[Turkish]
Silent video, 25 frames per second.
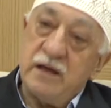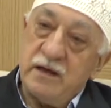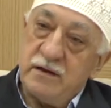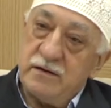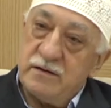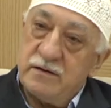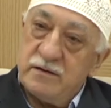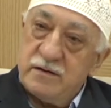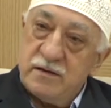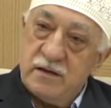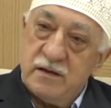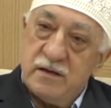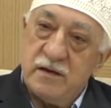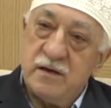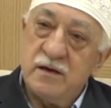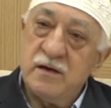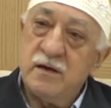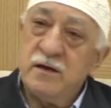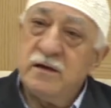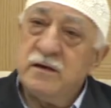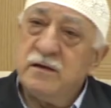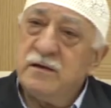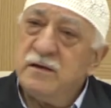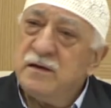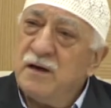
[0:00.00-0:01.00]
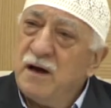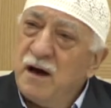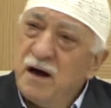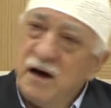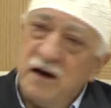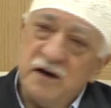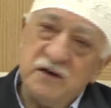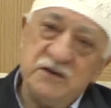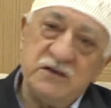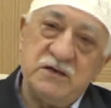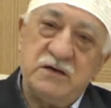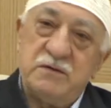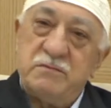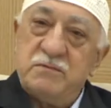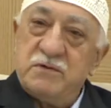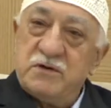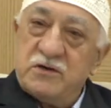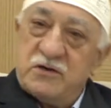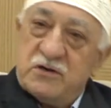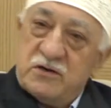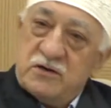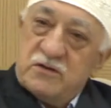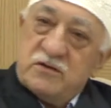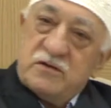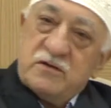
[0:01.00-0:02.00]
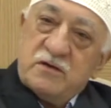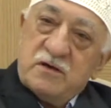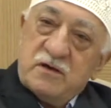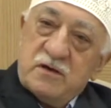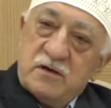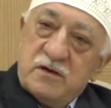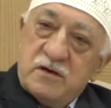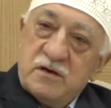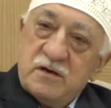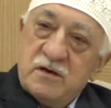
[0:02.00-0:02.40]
eridi. Yağ gibi gitti.